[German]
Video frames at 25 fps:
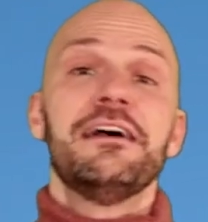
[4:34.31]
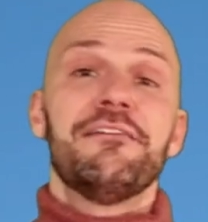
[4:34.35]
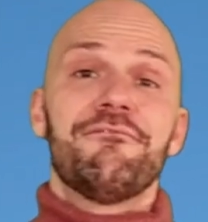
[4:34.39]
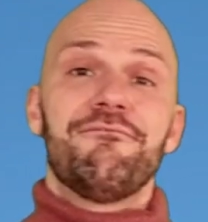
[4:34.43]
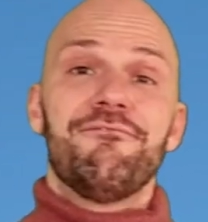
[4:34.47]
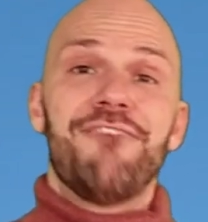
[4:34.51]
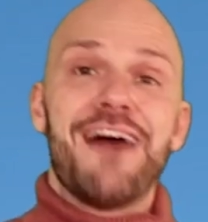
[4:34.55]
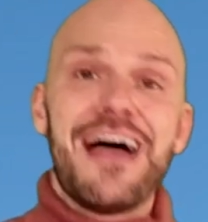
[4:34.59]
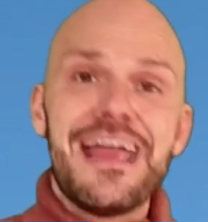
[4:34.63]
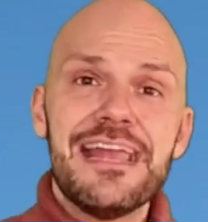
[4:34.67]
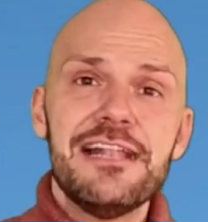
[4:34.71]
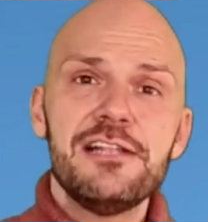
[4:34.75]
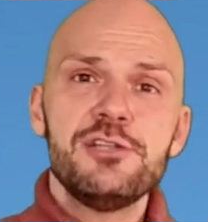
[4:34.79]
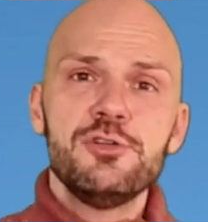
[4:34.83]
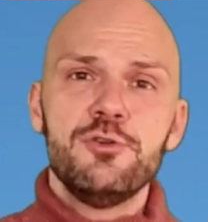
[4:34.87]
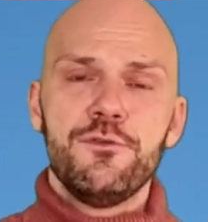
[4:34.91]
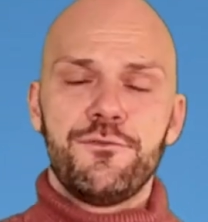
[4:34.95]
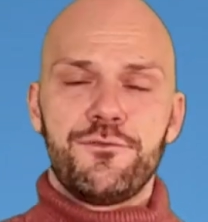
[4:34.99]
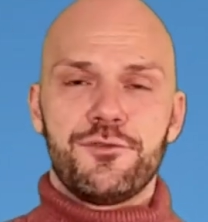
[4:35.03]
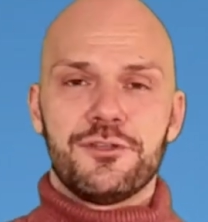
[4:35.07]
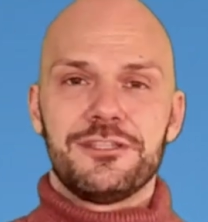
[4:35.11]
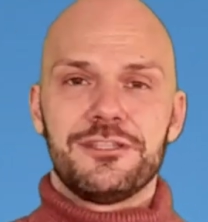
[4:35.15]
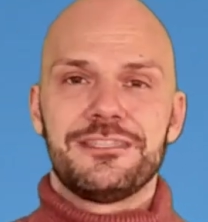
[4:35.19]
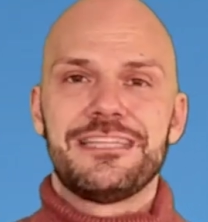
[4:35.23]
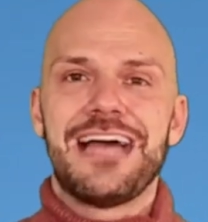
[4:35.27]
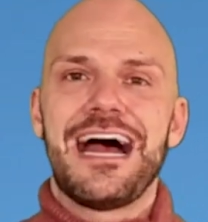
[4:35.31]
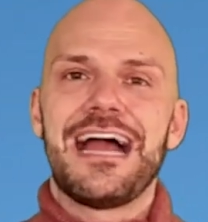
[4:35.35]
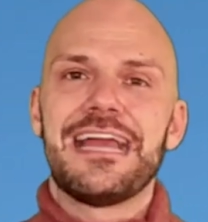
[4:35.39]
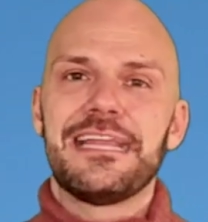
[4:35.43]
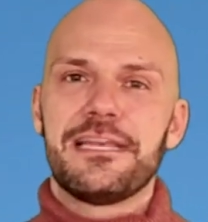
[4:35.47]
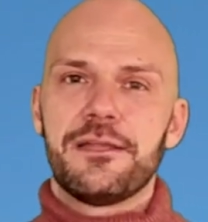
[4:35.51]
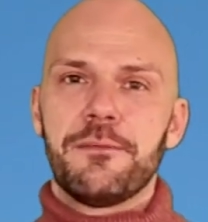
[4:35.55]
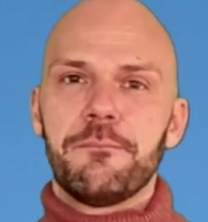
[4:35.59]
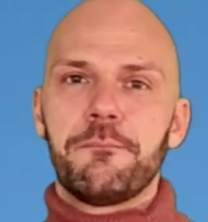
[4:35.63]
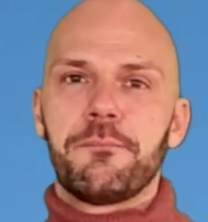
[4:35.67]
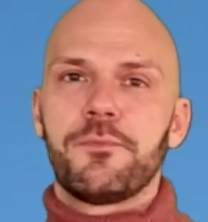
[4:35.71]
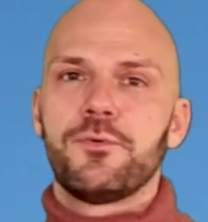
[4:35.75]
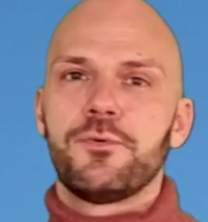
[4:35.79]
weil du von
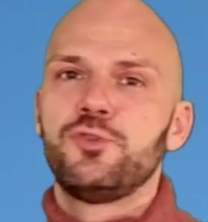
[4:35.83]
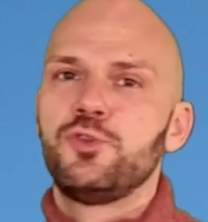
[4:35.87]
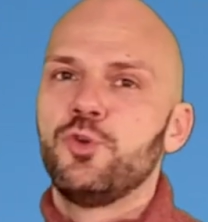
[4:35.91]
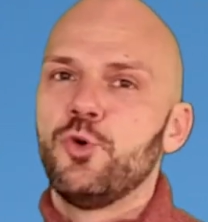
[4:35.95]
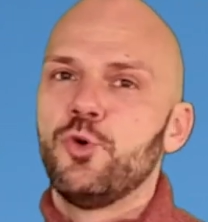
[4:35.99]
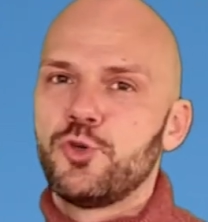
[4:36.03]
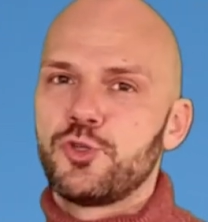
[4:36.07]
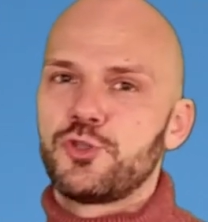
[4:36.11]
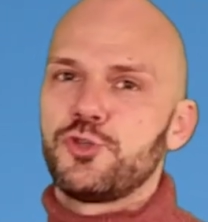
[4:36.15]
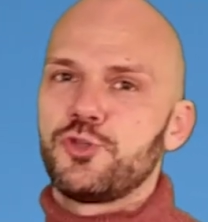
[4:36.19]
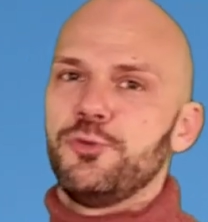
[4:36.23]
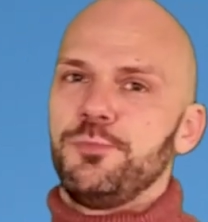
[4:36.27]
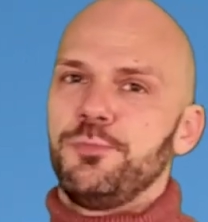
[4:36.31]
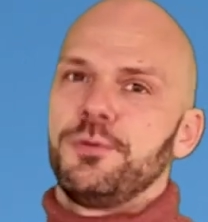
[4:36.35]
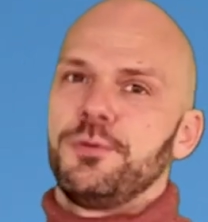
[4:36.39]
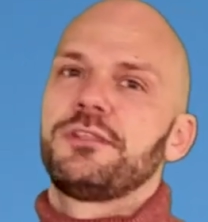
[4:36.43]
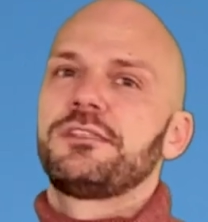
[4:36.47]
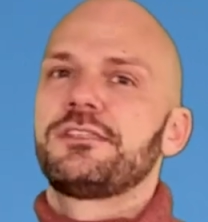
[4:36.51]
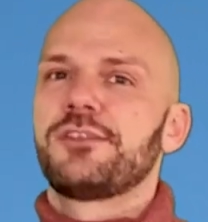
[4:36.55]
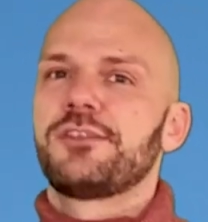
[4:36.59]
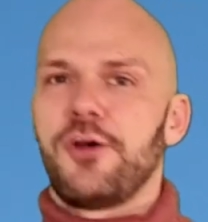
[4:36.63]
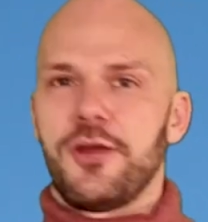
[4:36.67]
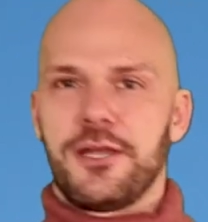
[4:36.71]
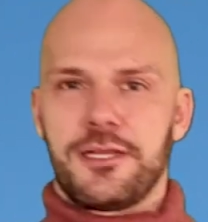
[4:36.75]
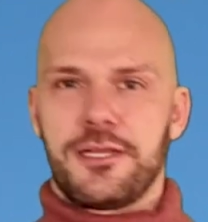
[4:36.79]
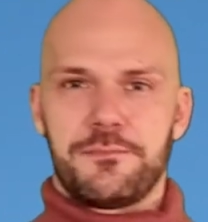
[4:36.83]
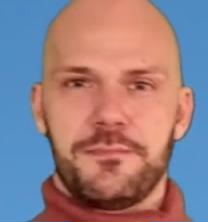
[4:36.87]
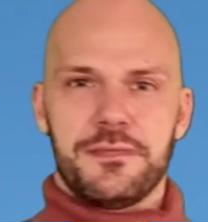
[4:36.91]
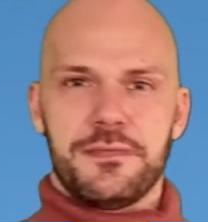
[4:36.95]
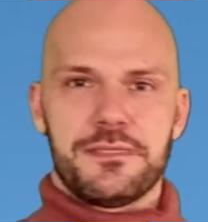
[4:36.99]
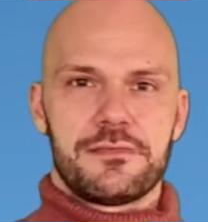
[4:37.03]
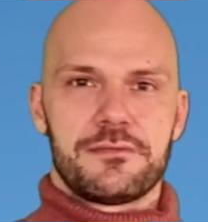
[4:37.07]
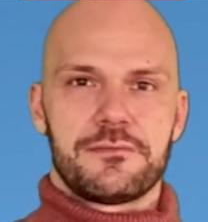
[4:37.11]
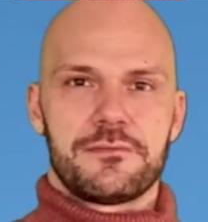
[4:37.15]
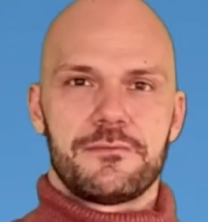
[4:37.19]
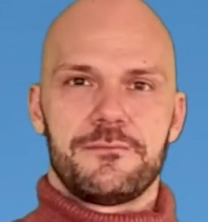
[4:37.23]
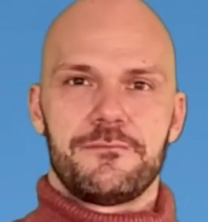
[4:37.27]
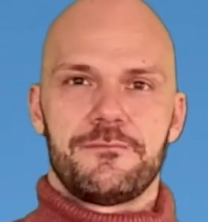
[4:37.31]
deinem Produkt überzeugt
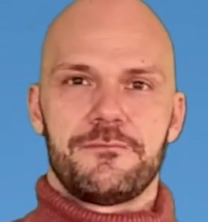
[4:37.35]
bist.